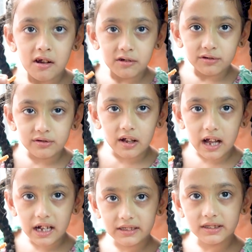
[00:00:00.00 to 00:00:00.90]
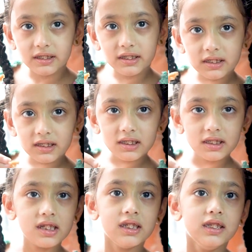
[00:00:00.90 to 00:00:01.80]
वो ही ले गया तेरा दांत
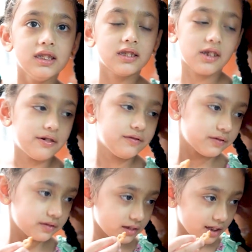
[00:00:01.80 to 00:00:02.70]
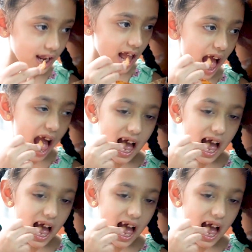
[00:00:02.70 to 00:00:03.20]
वही वाला चूहा तेरा दांत ले गया